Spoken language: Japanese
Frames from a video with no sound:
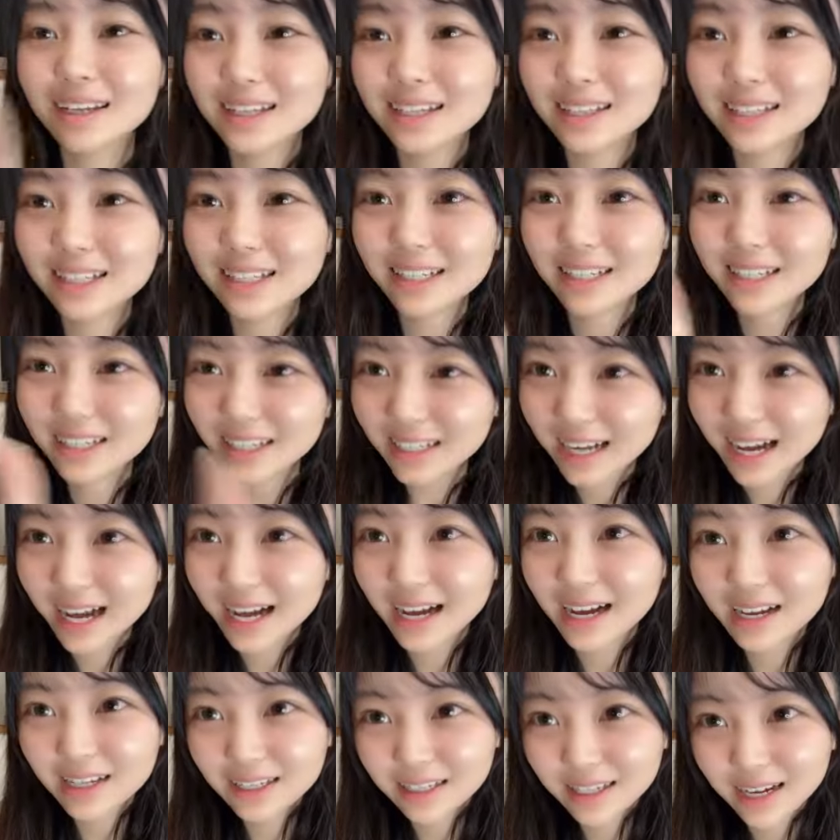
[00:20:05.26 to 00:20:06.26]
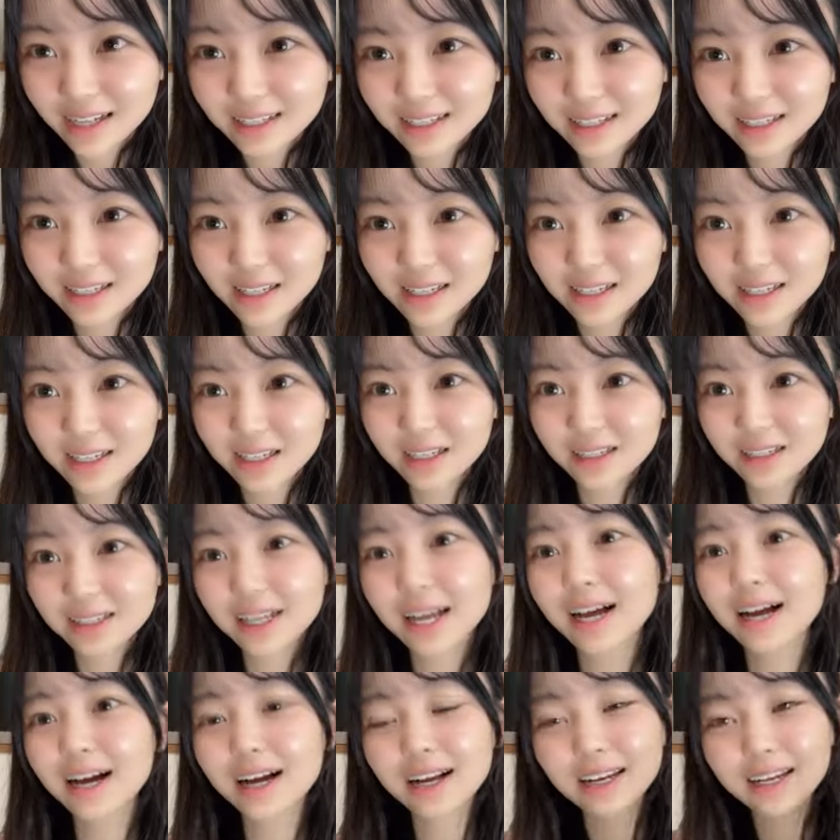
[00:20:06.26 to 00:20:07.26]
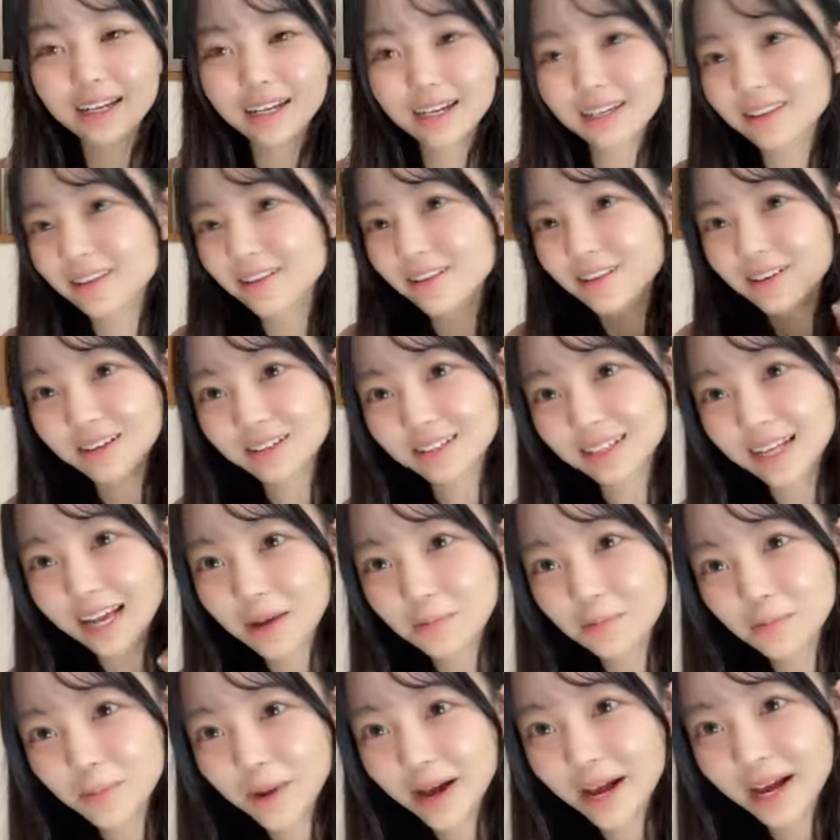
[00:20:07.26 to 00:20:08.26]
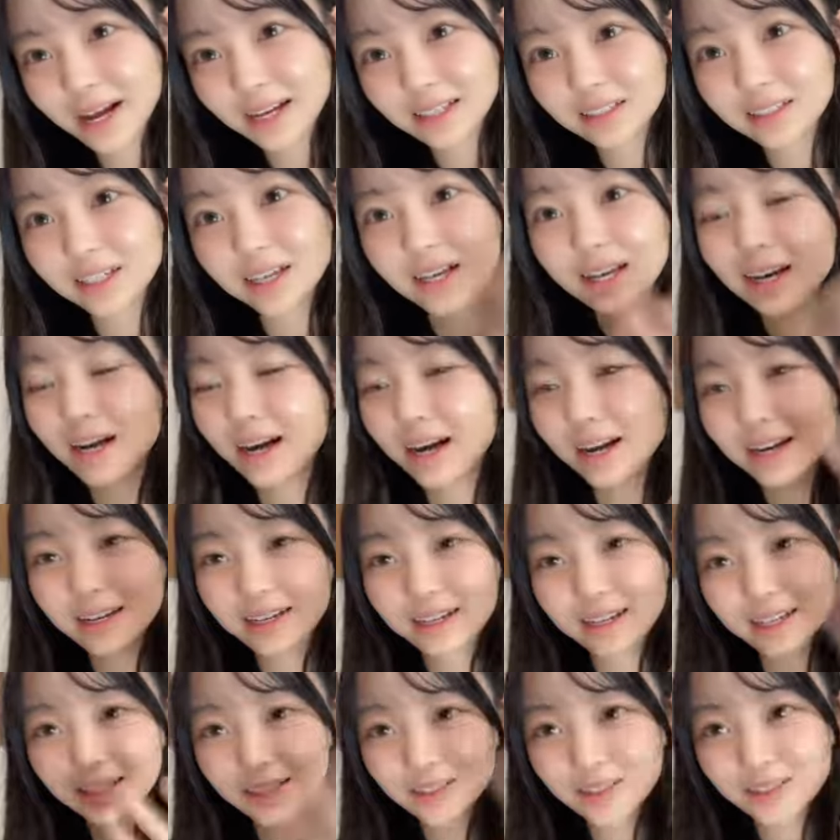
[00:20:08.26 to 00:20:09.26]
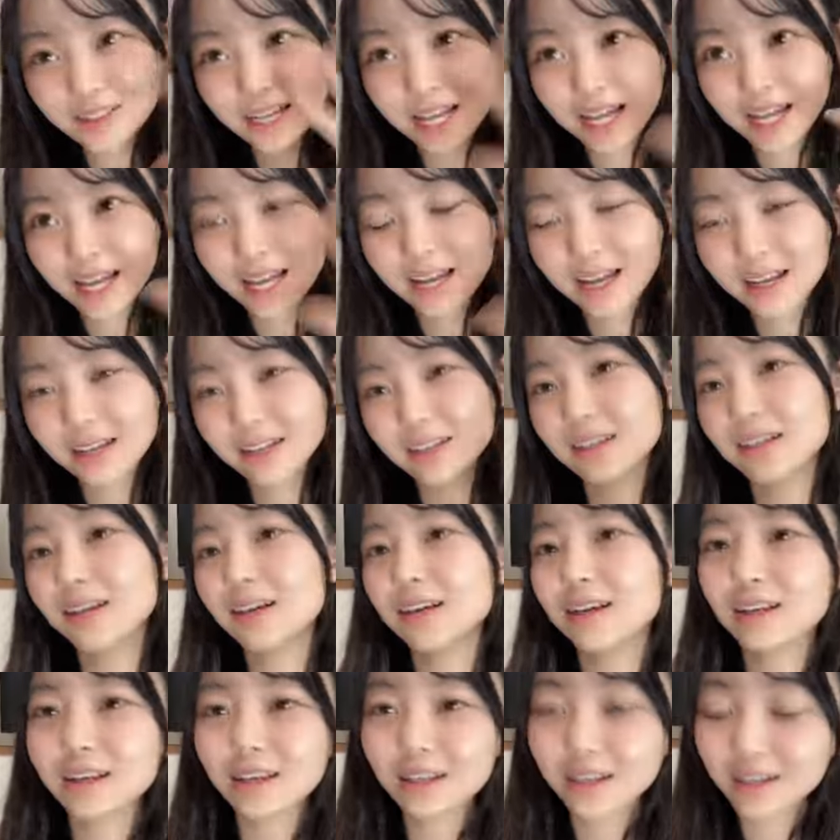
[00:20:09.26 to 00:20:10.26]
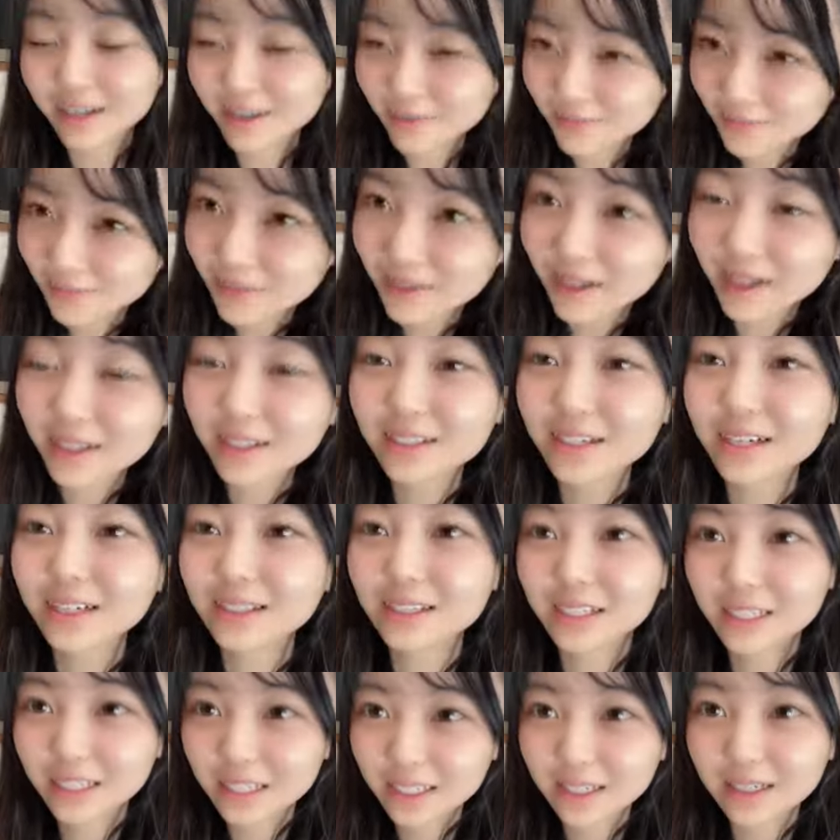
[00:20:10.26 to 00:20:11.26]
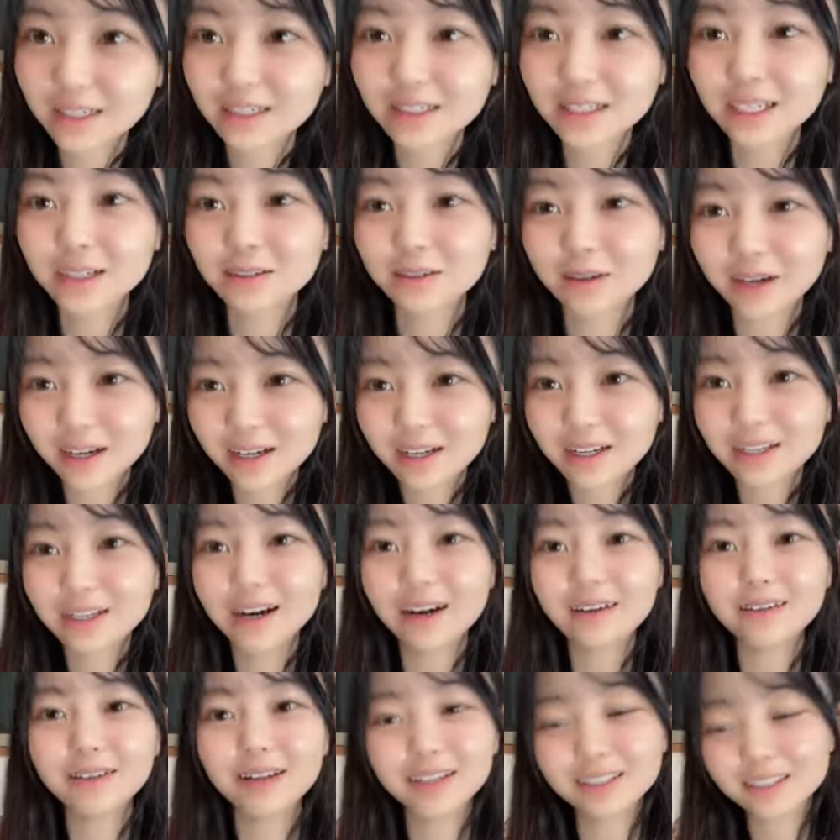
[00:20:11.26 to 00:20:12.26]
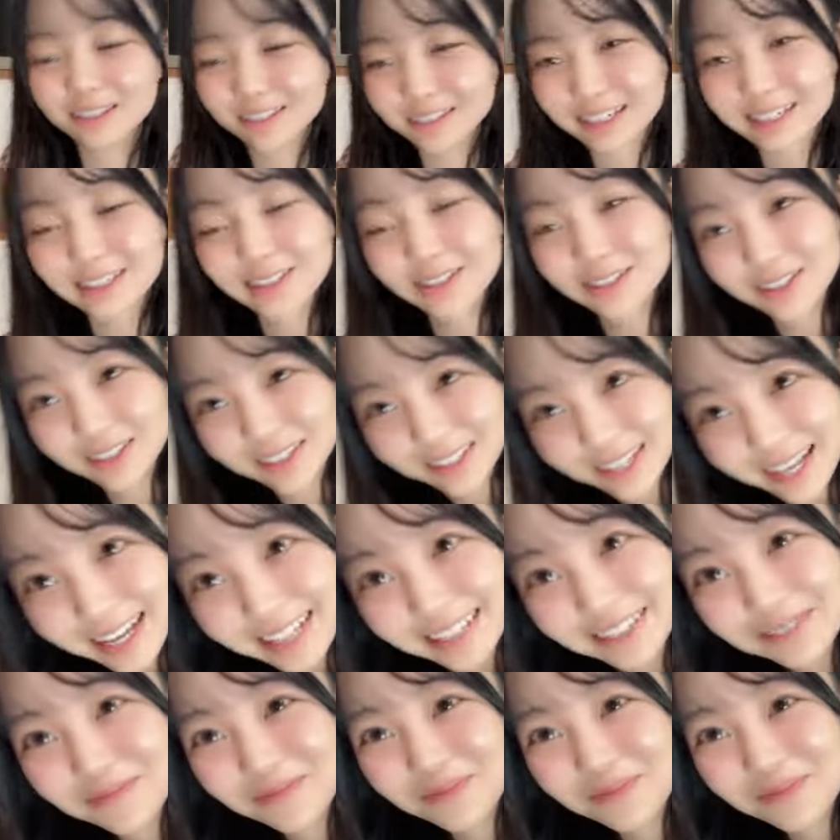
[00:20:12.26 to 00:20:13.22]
1位がアスカニリリンさんありがとうございますありがとねいやアスカニリリンさんは話しやすいです